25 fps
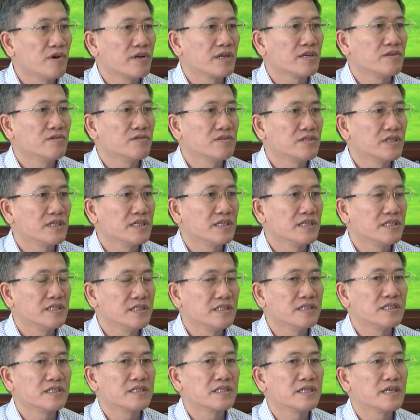hoạch đô thị
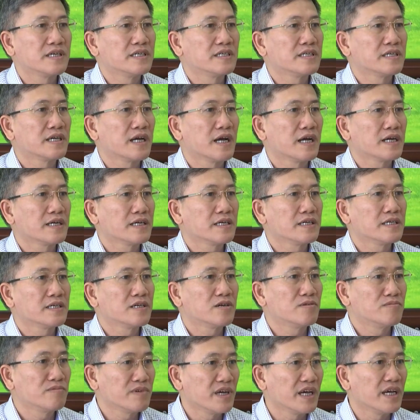dựa trên các cái
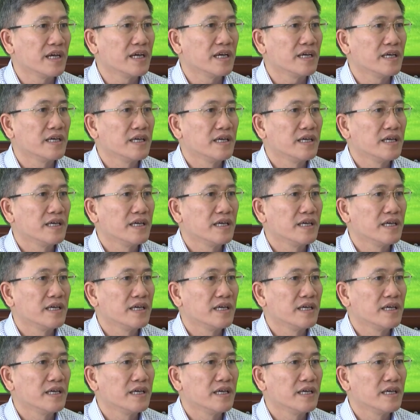công nghệ